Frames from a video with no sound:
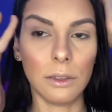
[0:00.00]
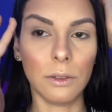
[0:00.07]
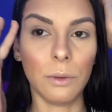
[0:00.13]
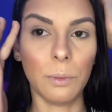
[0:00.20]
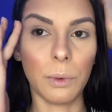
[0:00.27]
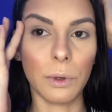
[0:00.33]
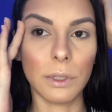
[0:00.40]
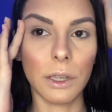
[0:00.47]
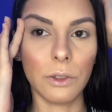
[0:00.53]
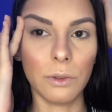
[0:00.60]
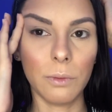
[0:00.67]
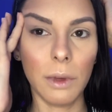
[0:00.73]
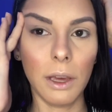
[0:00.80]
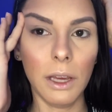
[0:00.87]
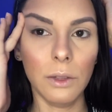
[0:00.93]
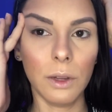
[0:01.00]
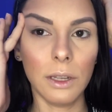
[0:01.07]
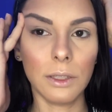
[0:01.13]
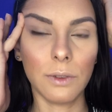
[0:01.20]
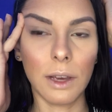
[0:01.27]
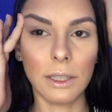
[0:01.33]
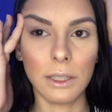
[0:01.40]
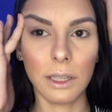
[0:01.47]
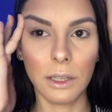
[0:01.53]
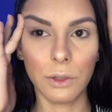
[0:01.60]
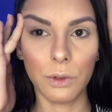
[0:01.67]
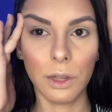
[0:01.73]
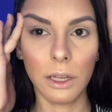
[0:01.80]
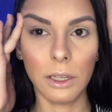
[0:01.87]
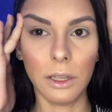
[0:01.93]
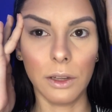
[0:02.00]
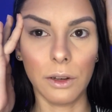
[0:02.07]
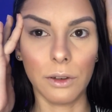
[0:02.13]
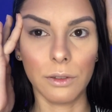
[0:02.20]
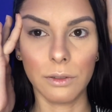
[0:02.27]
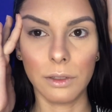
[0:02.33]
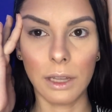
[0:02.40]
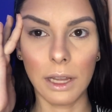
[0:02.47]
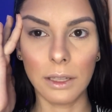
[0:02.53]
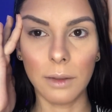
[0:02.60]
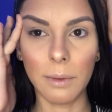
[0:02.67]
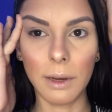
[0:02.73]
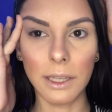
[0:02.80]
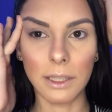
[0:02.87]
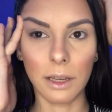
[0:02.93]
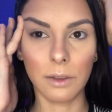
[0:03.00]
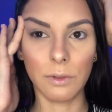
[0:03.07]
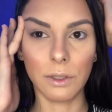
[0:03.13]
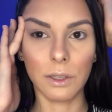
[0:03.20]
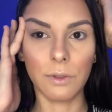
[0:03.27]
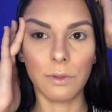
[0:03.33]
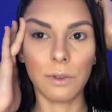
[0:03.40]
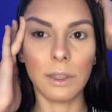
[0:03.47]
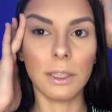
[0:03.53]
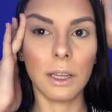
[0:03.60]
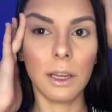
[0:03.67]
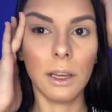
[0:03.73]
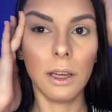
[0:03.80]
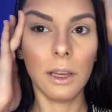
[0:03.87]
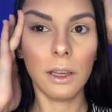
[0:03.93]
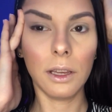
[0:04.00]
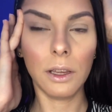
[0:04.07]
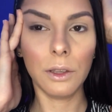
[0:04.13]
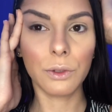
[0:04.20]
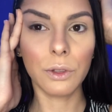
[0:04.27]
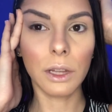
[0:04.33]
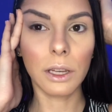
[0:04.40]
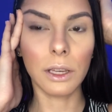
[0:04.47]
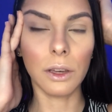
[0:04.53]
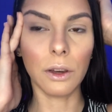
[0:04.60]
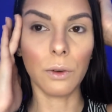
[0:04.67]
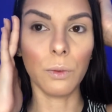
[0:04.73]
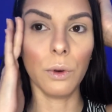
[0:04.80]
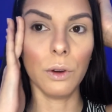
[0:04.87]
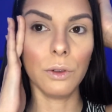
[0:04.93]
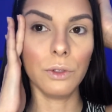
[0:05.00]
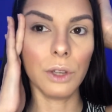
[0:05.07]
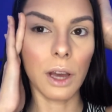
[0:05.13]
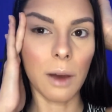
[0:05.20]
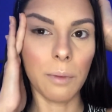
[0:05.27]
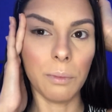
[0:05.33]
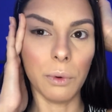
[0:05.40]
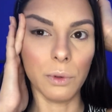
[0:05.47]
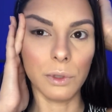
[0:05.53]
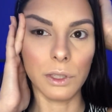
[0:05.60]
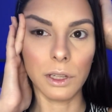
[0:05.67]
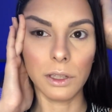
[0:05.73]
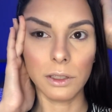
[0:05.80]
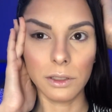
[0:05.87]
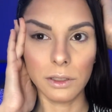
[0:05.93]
No procedimento, eles fazem isso daqui, ó. Nada mais é que você fazer isso daqui, ó, o olho de raposa.